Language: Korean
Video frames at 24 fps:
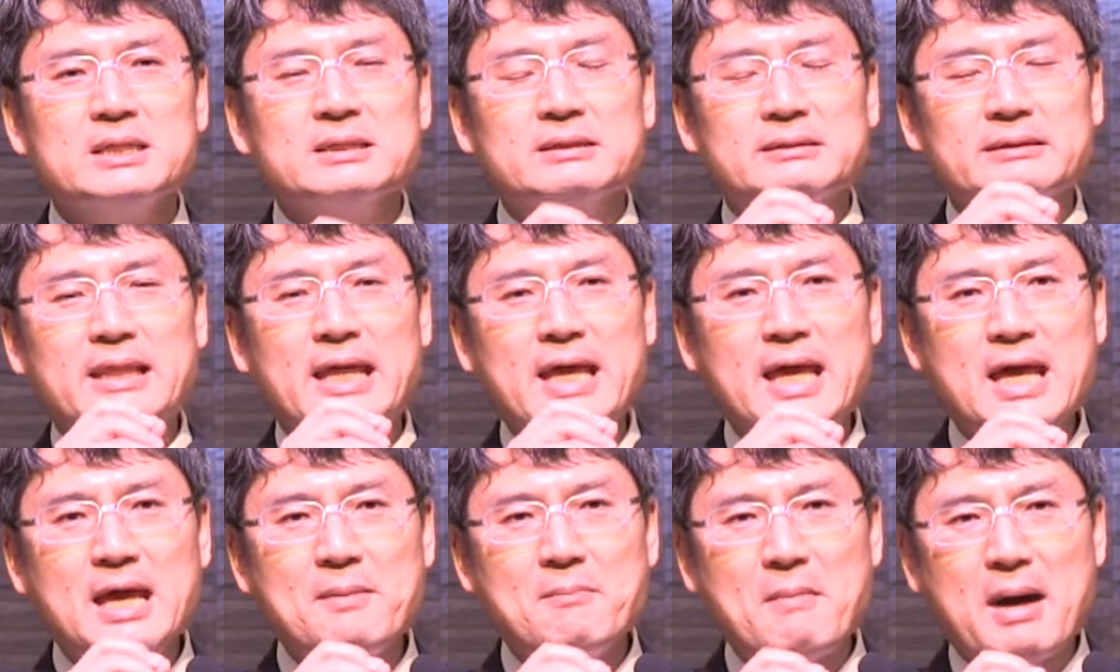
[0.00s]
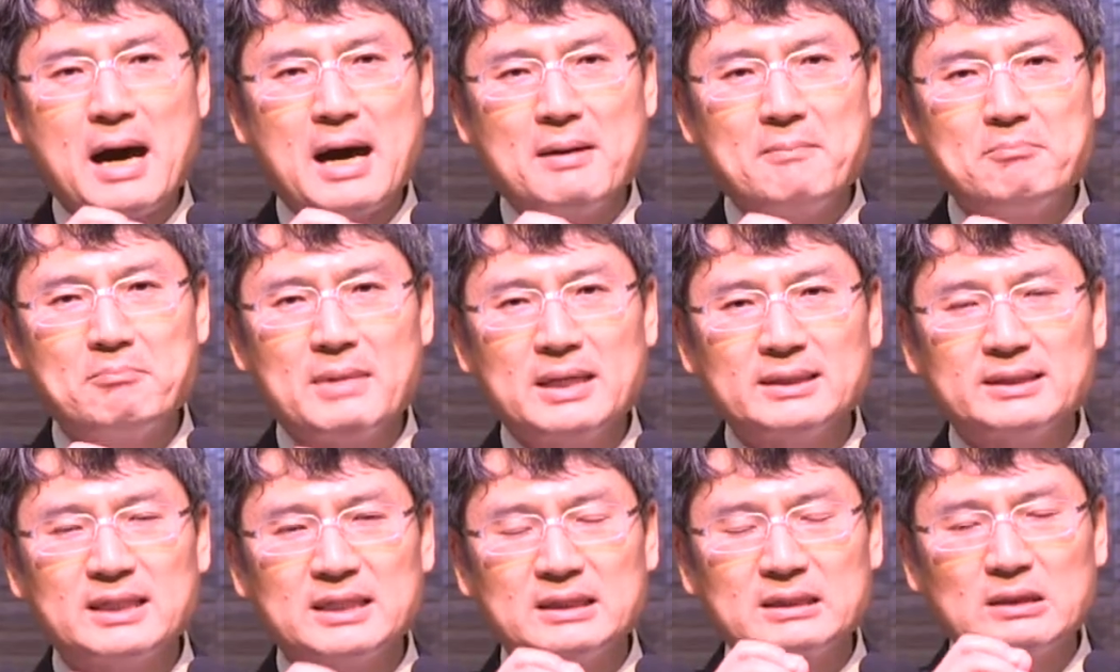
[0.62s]
내
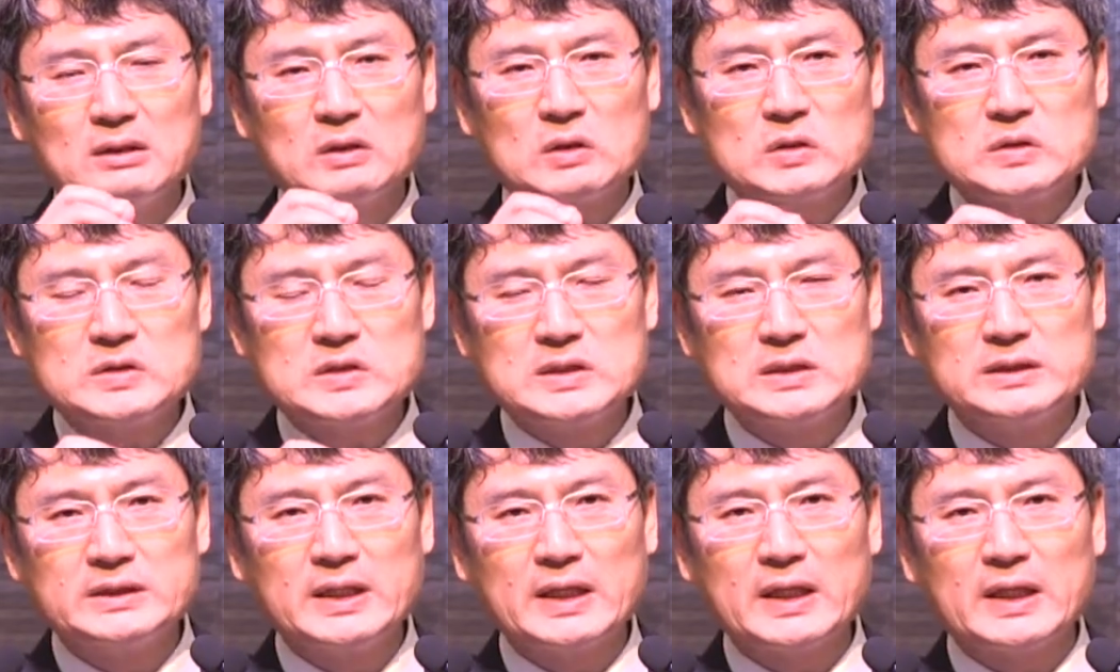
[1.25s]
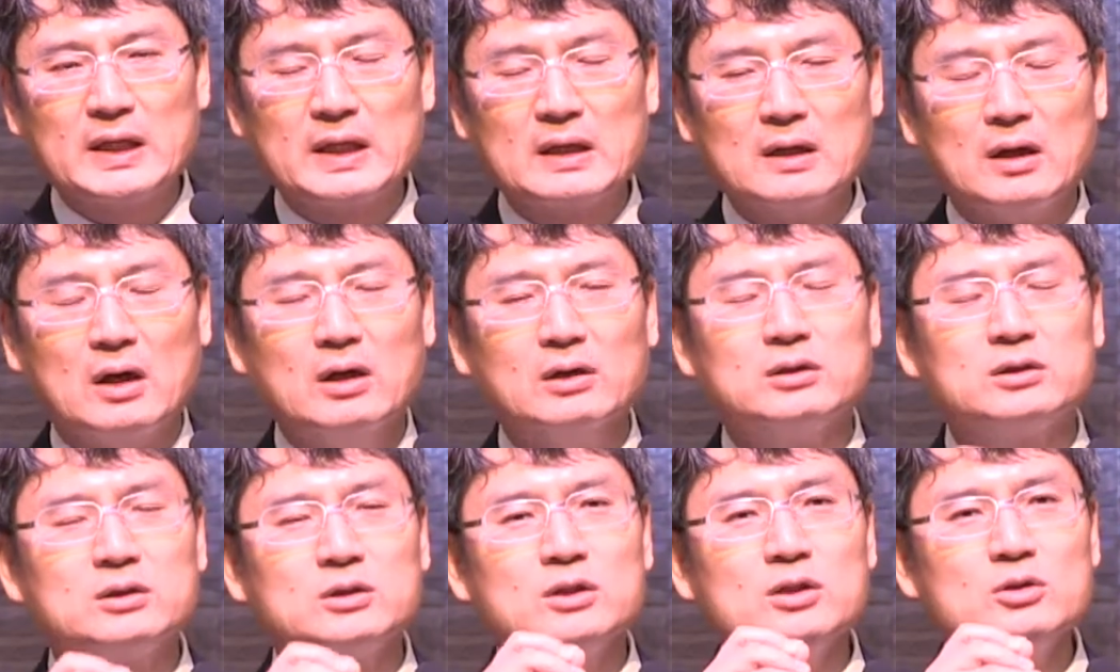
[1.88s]
마음밭에 떨어질 때
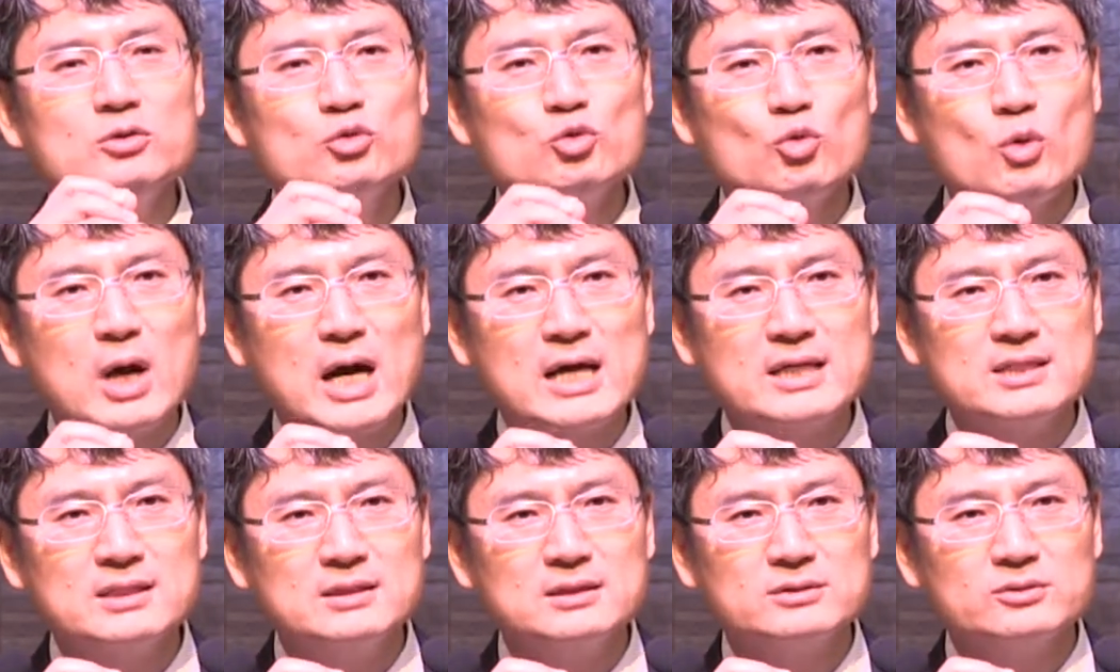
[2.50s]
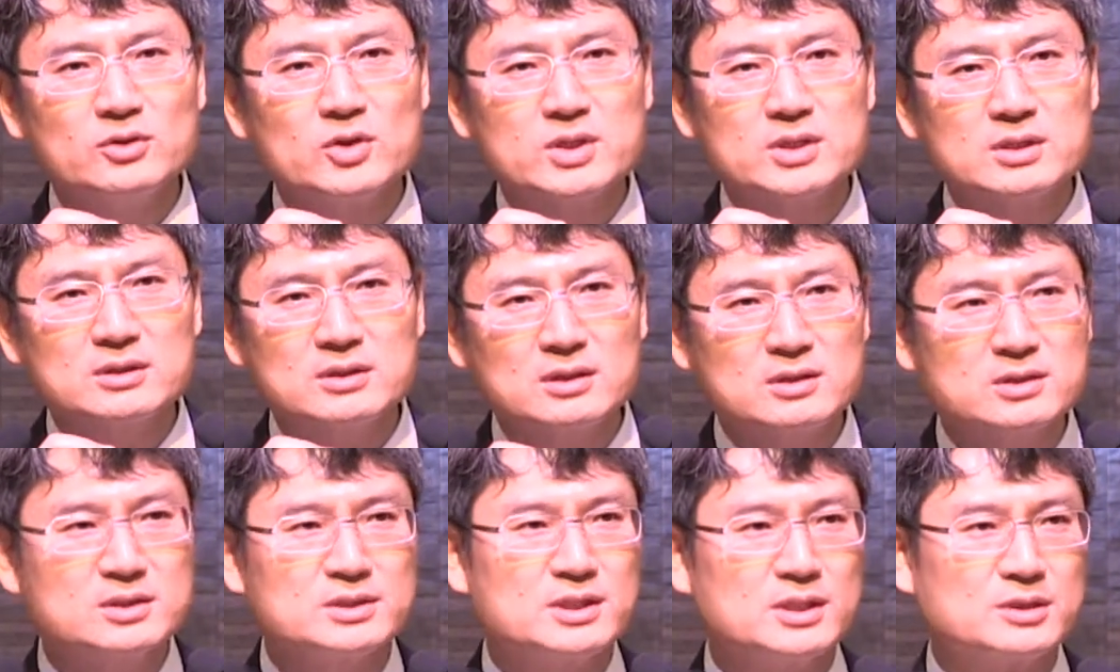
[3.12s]
어떤 과정을 통해서
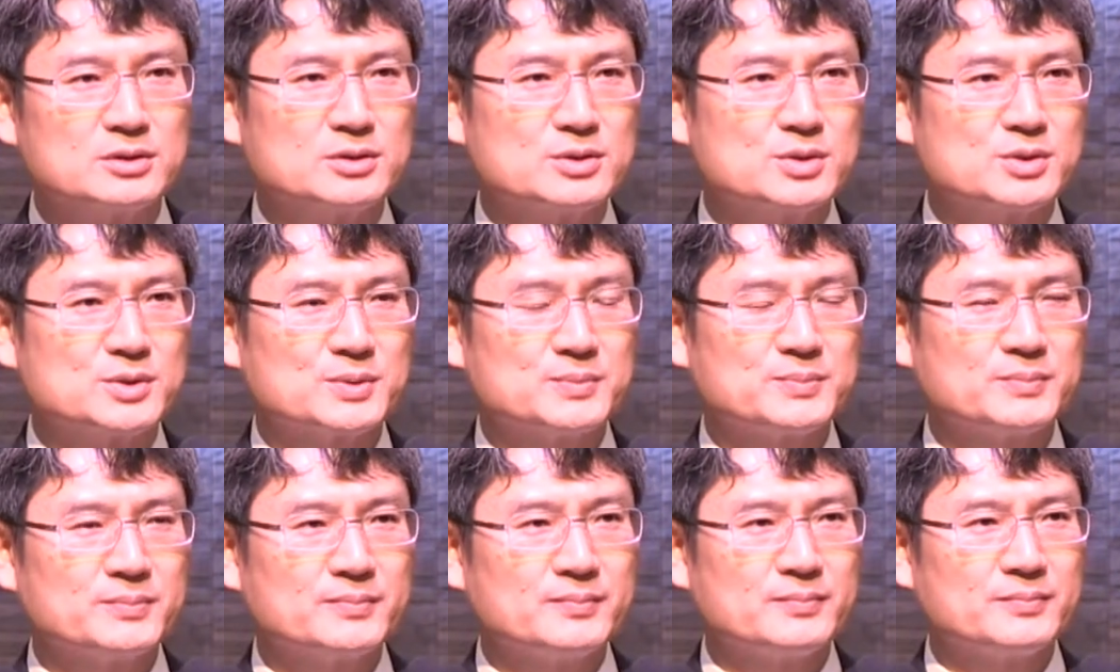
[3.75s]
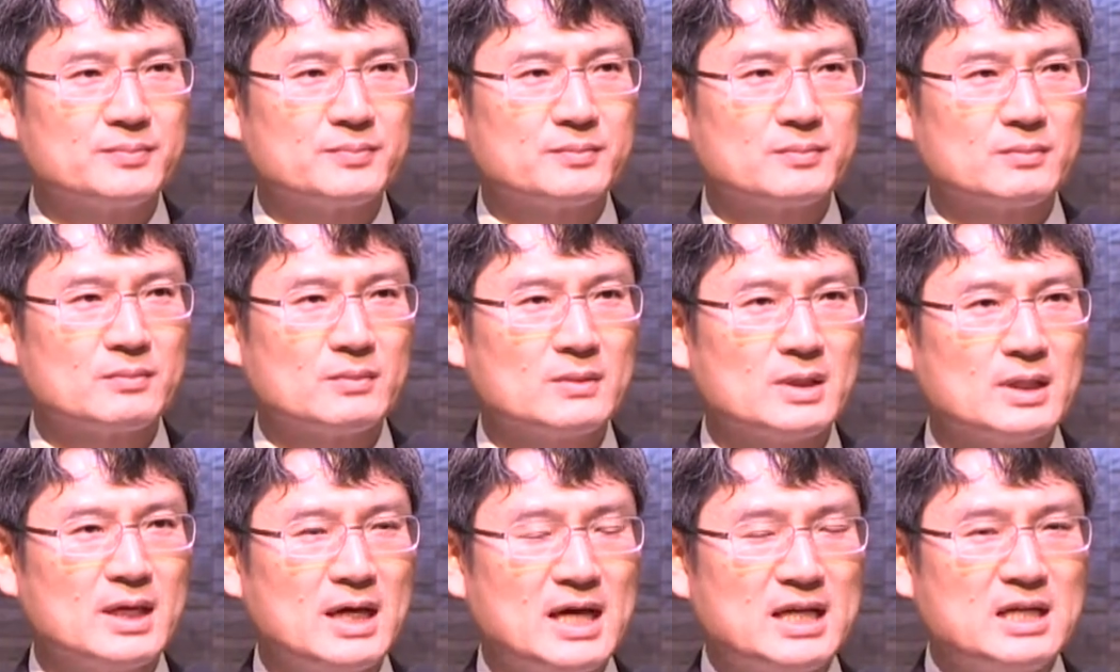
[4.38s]
떨어지냐는 거죠.
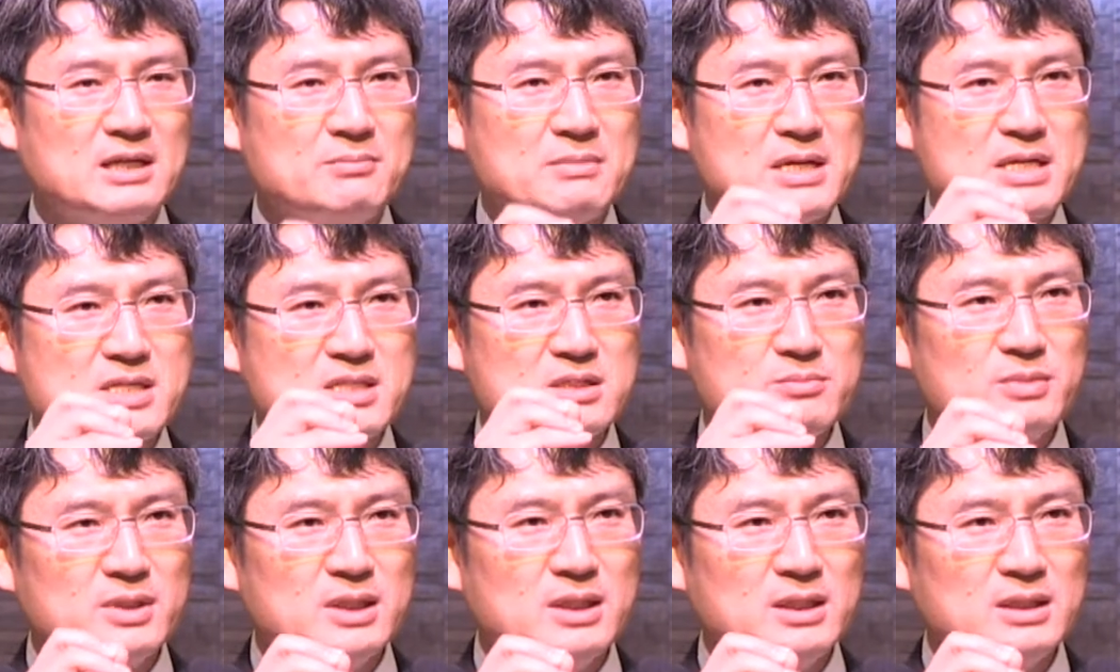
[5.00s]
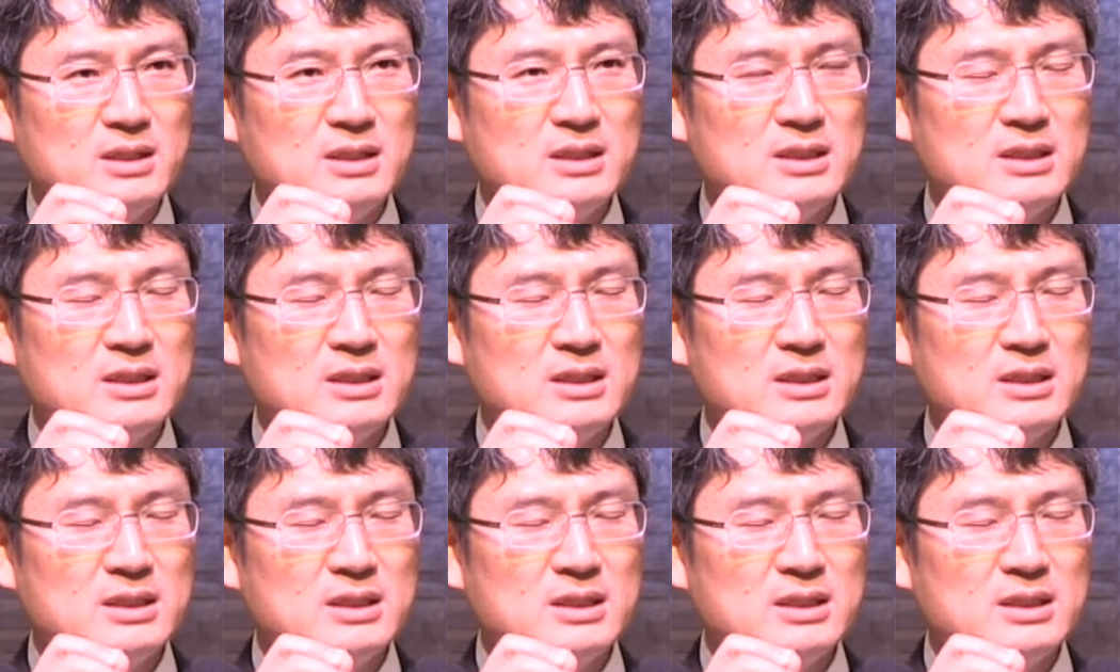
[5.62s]
하나님 말씀이